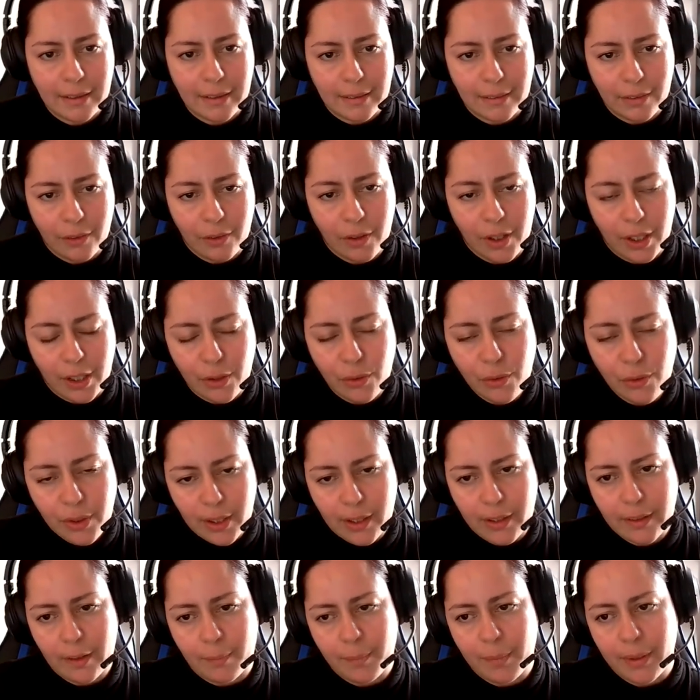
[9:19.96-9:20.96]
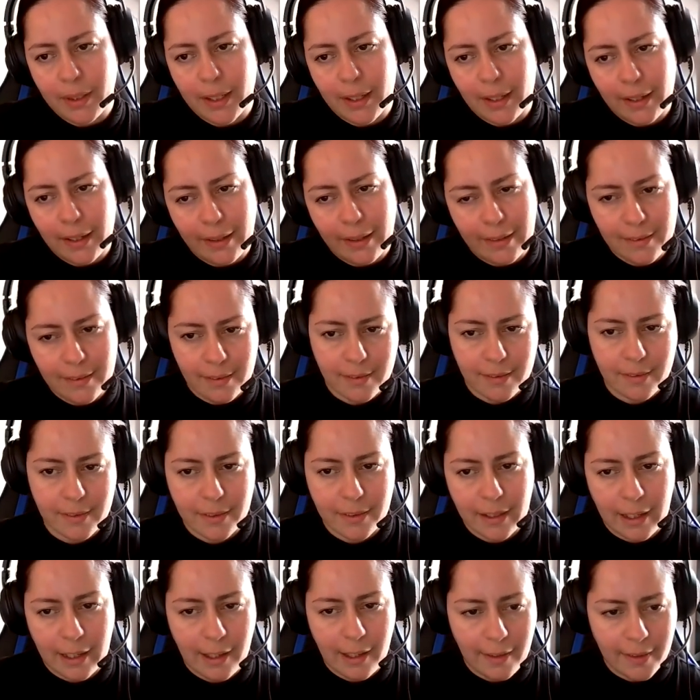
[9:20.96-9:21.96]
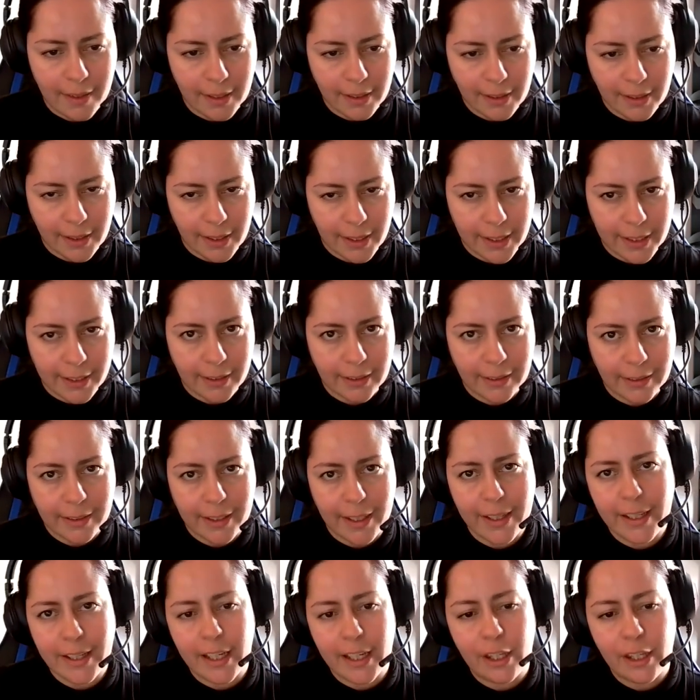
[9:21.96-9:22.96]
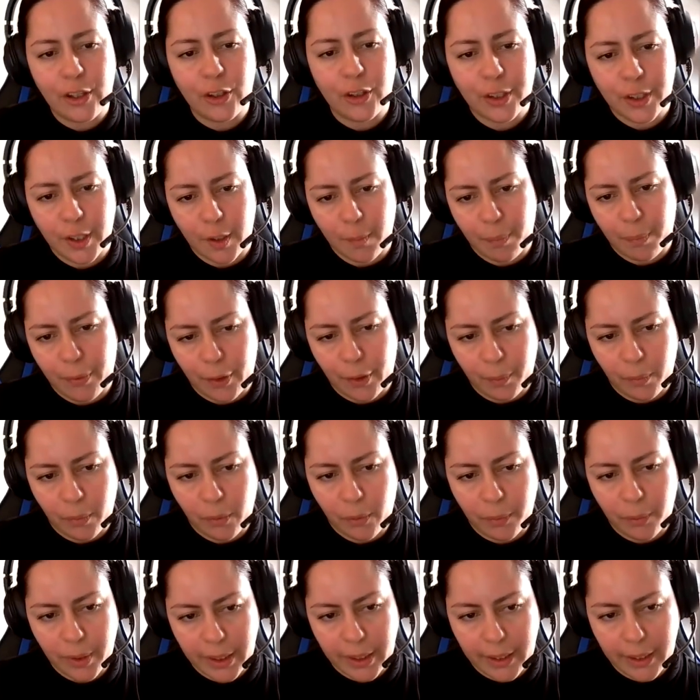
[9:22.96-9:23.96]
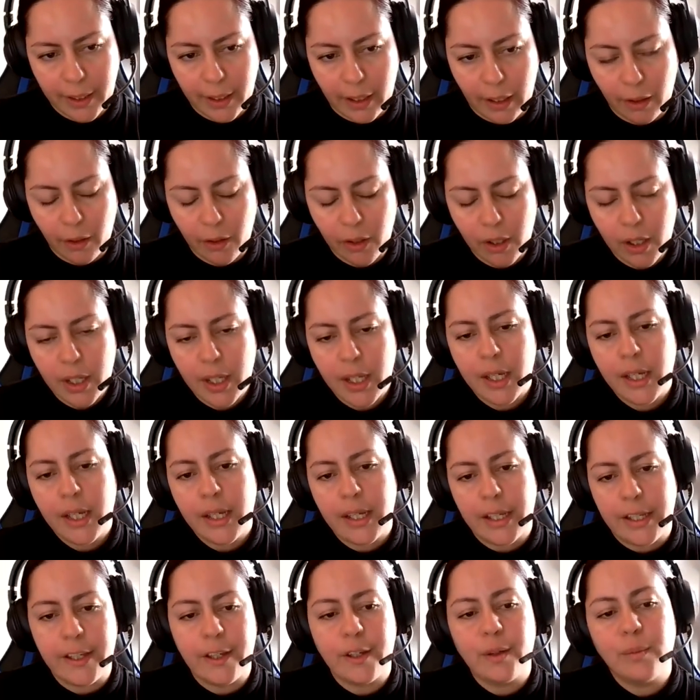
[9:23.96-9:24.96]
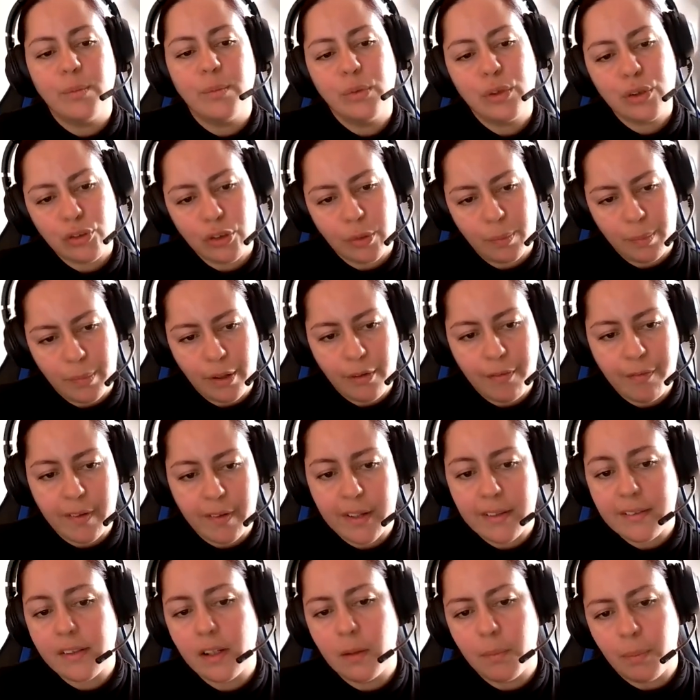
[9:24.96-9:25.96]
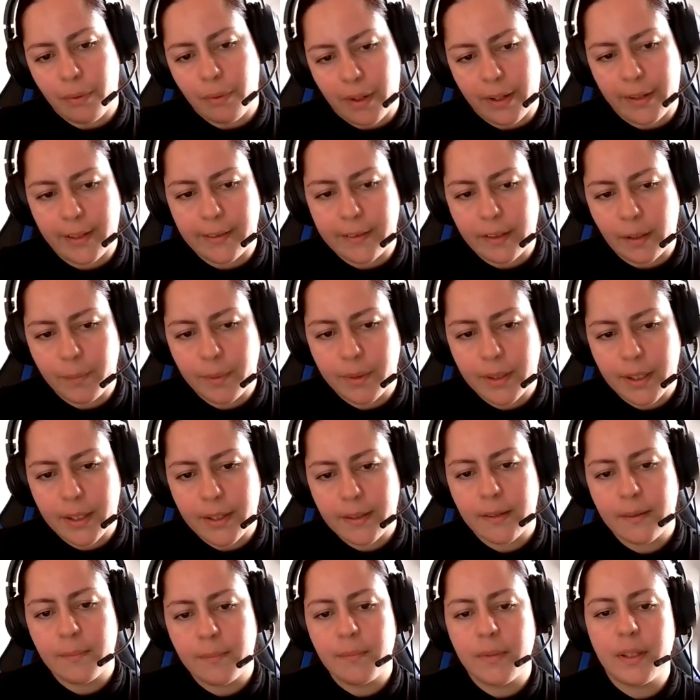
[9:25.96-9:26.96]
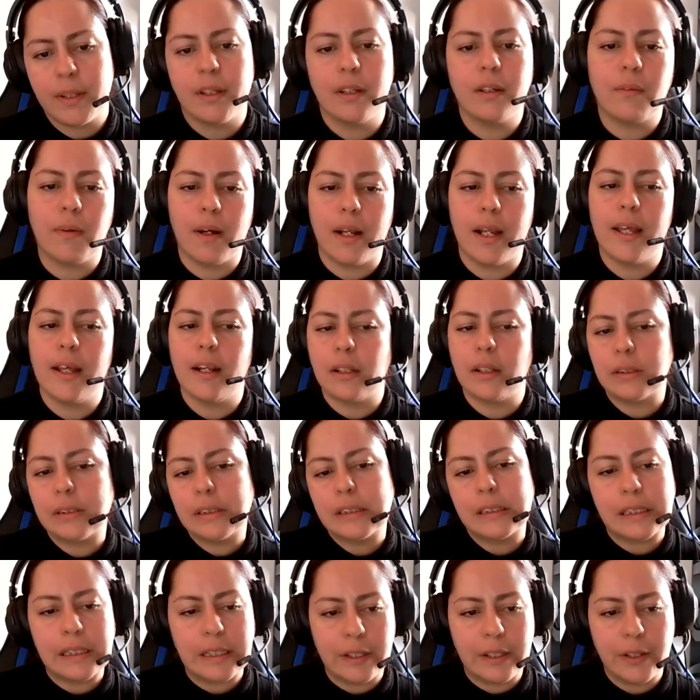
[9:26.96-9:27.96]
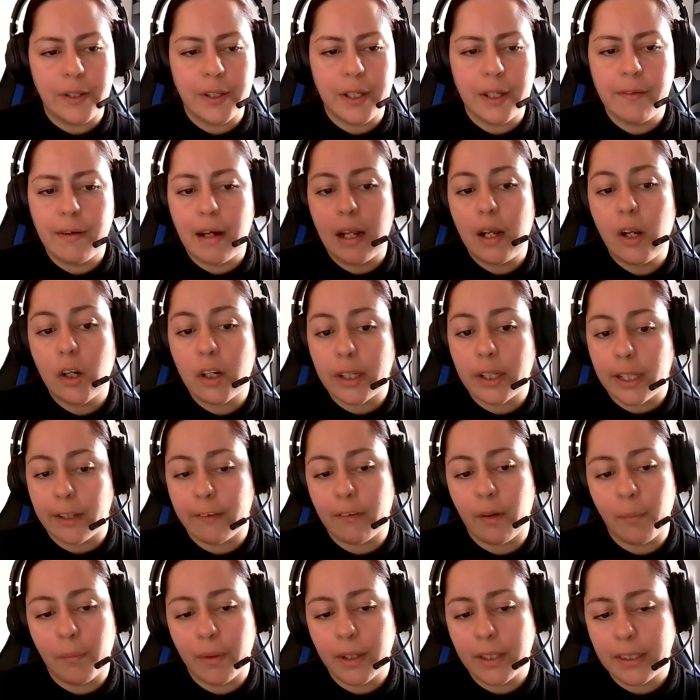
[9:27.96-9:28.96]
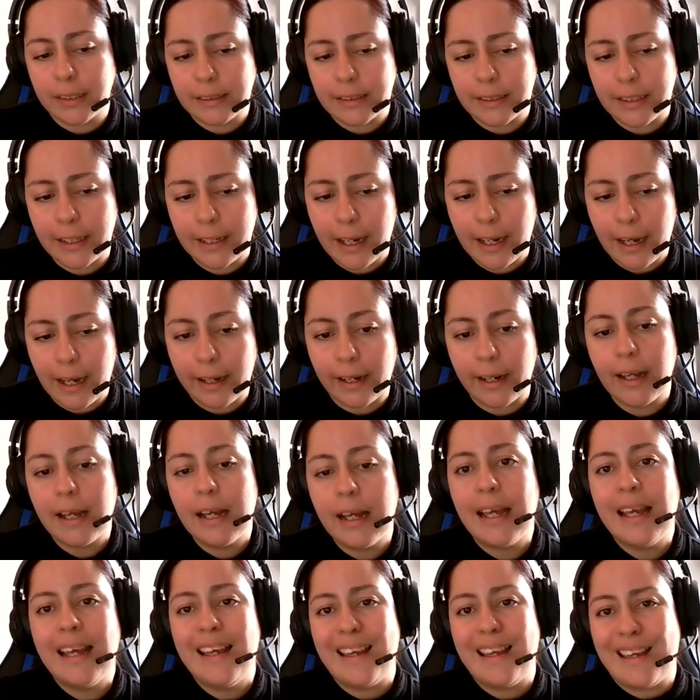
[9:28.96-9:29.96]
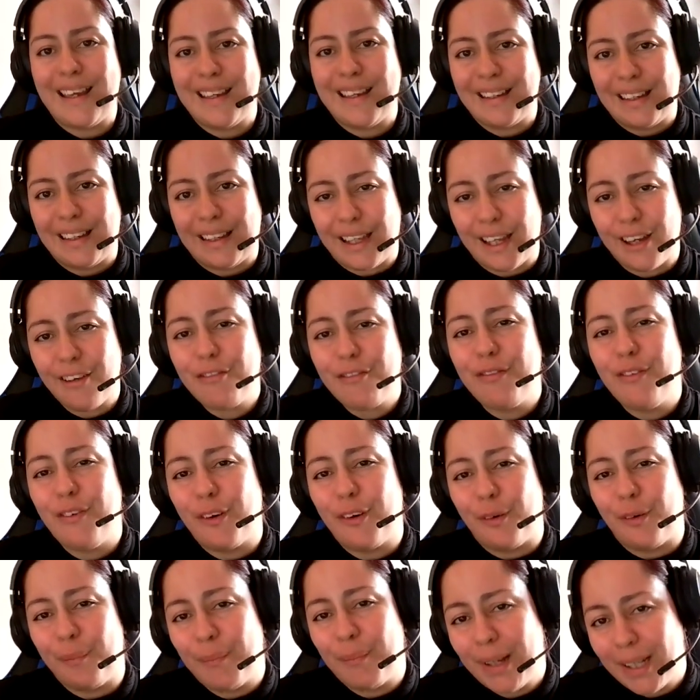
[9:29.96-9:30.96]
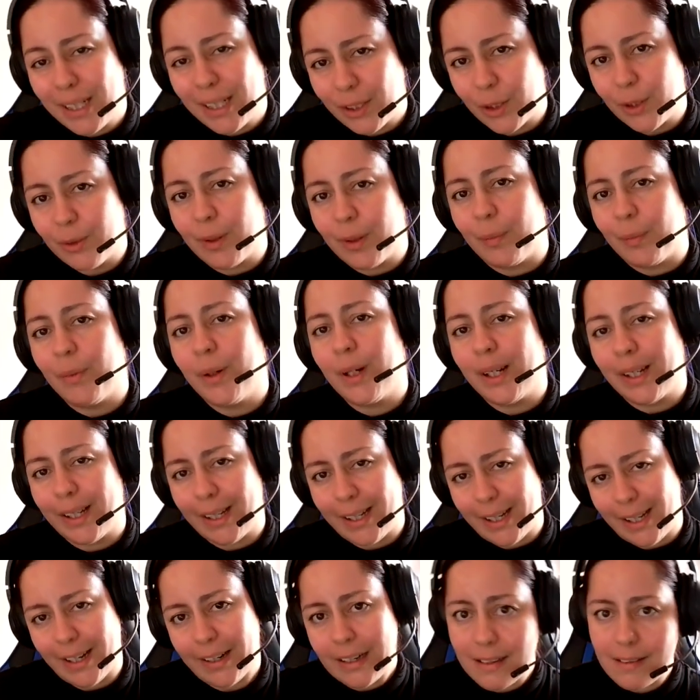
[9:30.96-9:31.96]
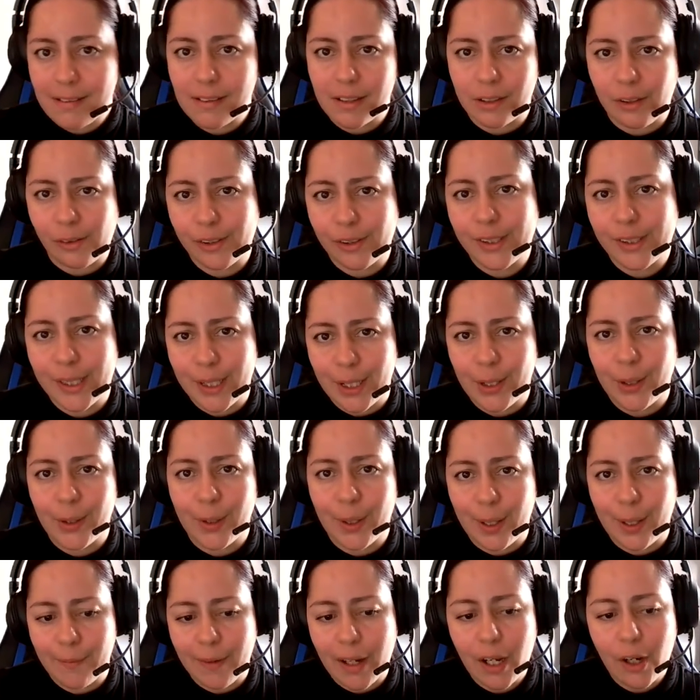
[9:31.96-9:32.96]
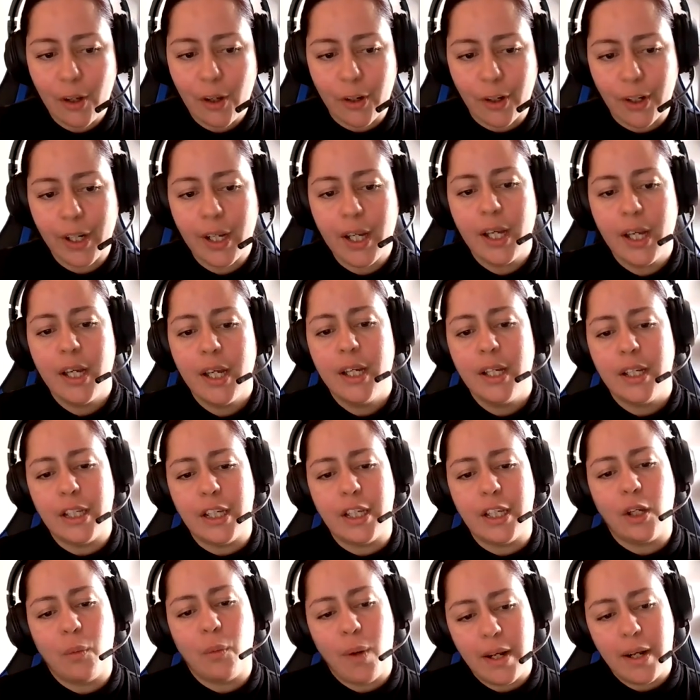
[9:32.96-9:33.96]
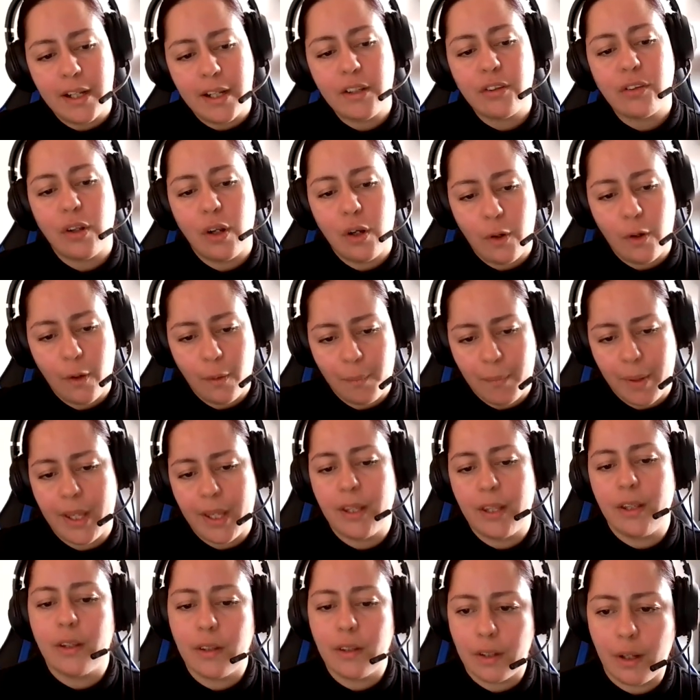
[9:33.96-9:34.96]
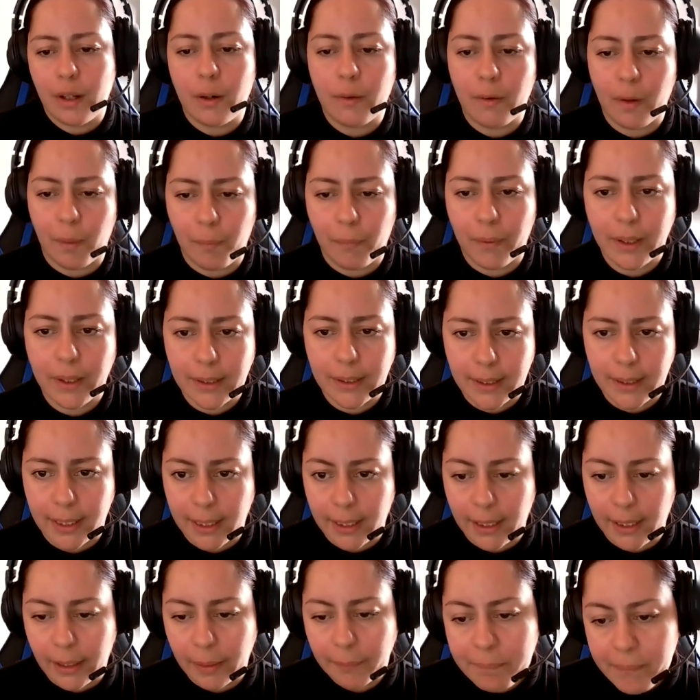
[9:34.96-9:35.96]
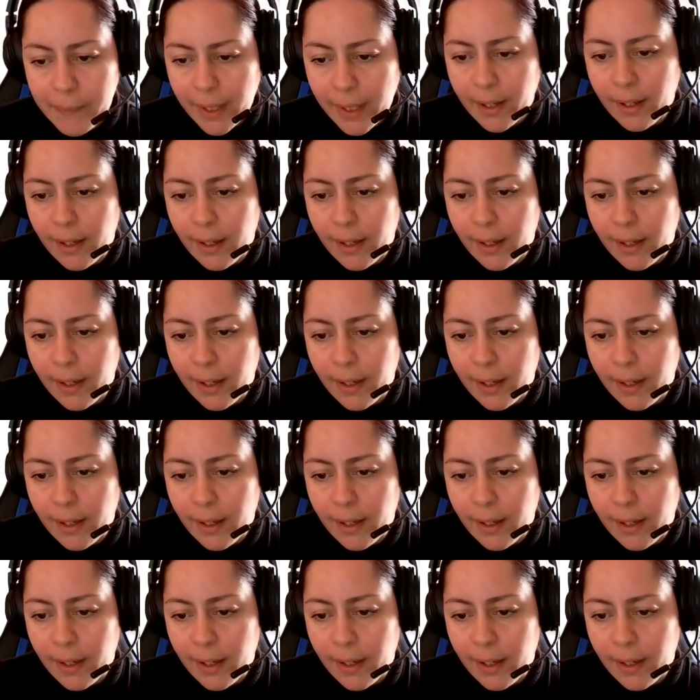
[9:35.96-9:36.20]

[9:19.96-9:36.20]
nos ayuda a determinar las necesidades del cliente y dónde podemos ubicarlo. Y es mucho más fácil poder determinar también cuál es el contenido de valor que vamos a entregar, en qué formatos vamos a crear ese contenido de valor y cuáles son los medios donde lo vamos a entregar.